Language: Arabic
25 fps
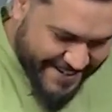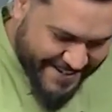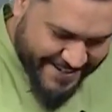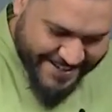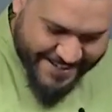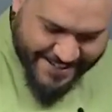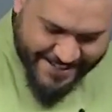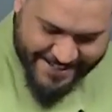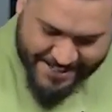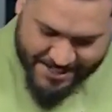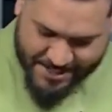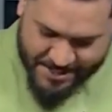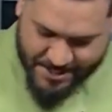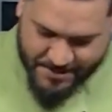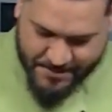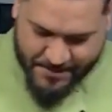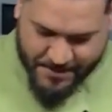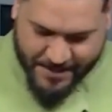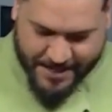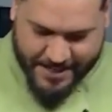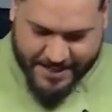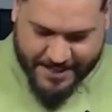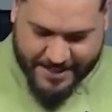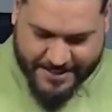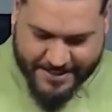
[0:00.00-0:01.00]
هسه شنو
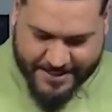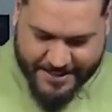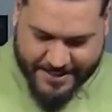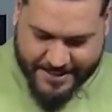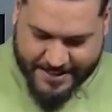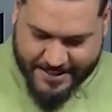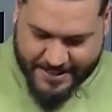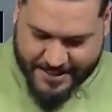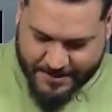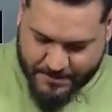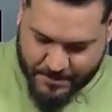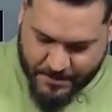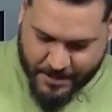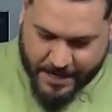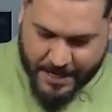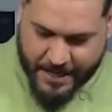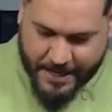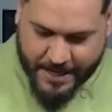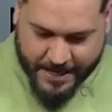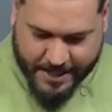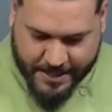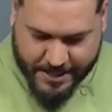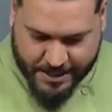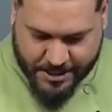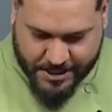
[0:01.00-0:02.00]
بقى عندي؟ بقى
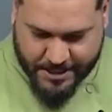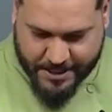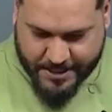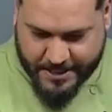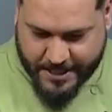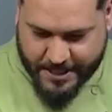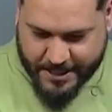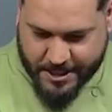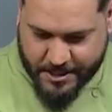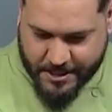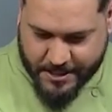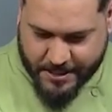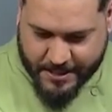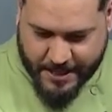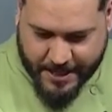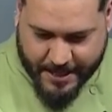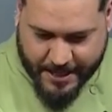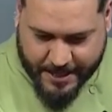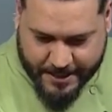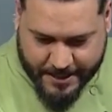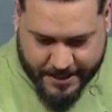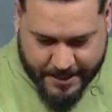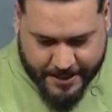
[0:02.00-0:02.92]
اخر شيء تش... تخ...